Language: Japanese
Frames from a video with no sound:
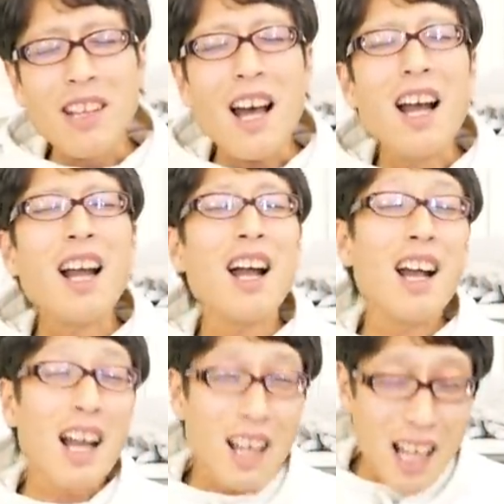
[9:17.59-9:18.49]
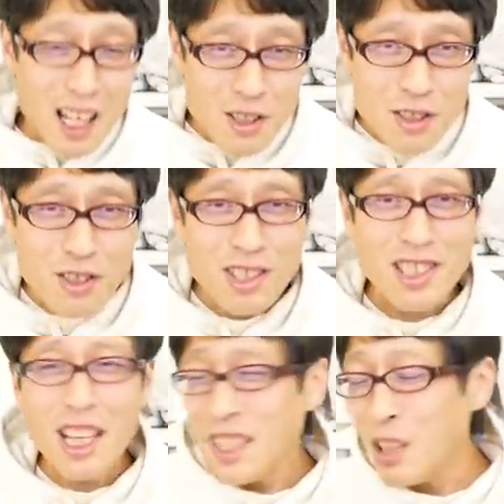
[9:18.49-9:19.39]
たかが学術
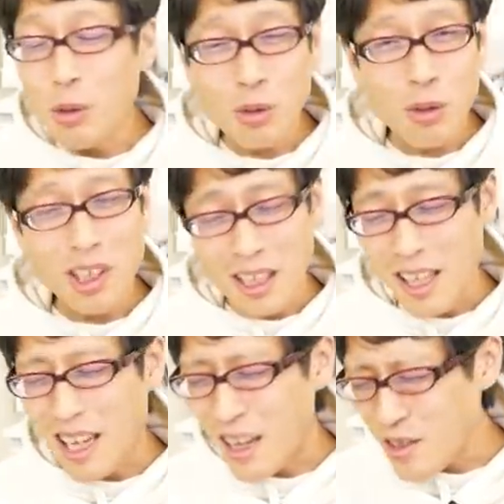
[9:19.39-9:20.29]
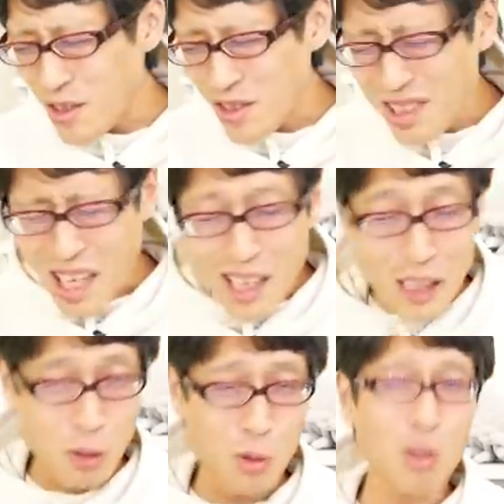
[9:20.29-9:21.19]
会議ごとき、学術会
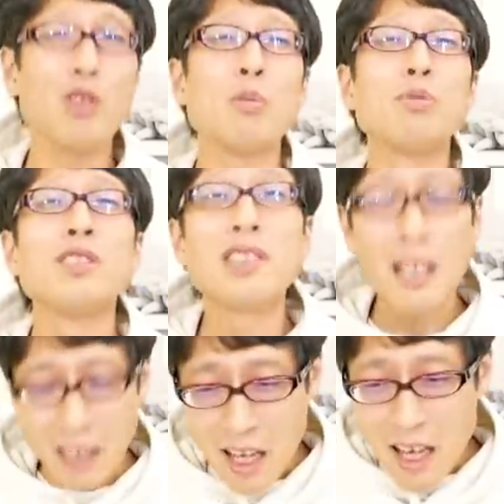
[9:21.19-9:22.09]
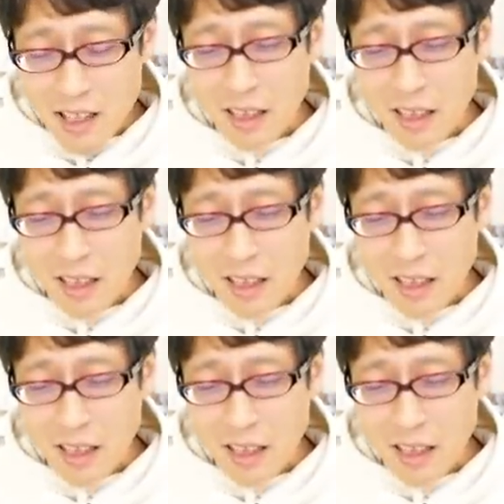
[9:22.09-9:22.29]
議ごときの分際で、